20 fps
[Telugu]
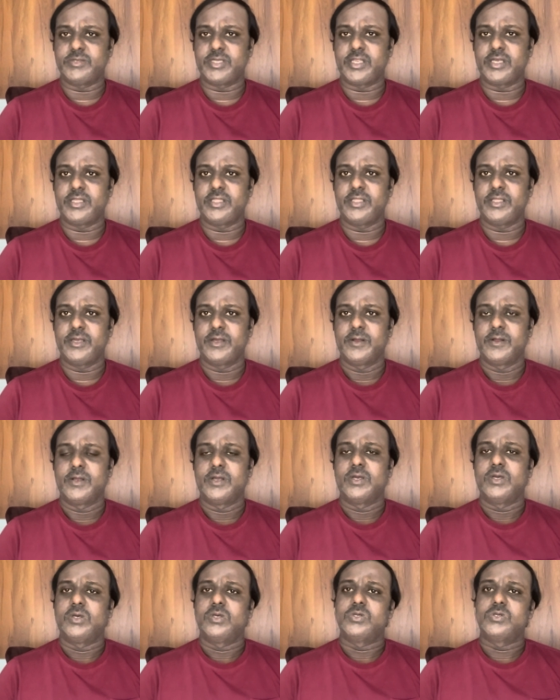జరిగింది
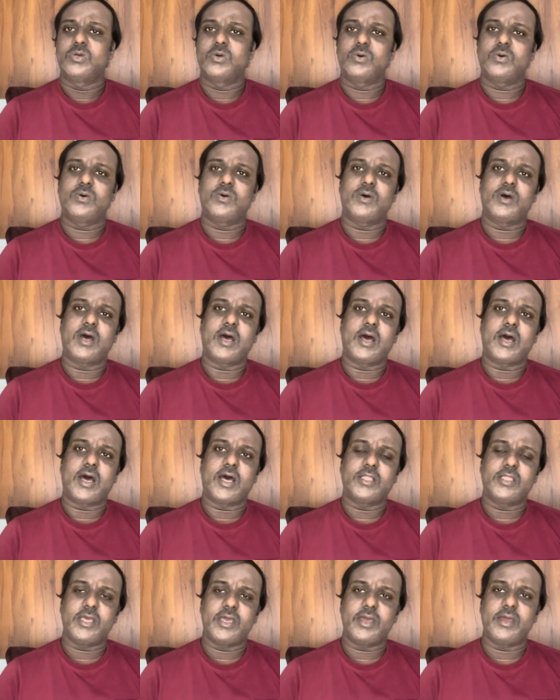సో
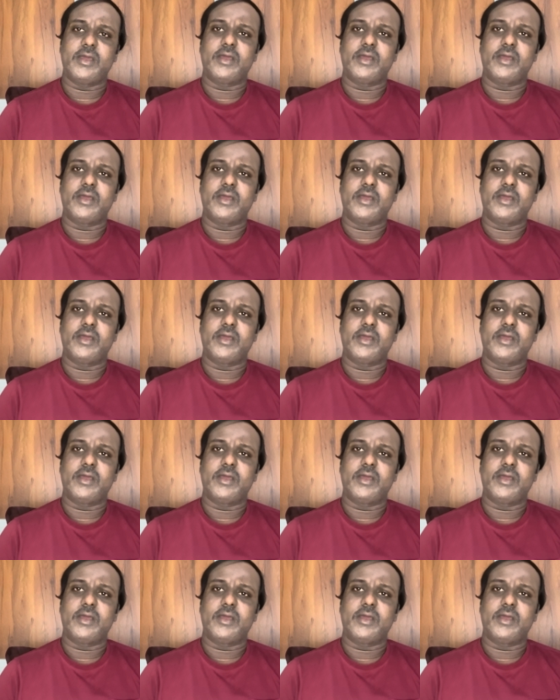అదే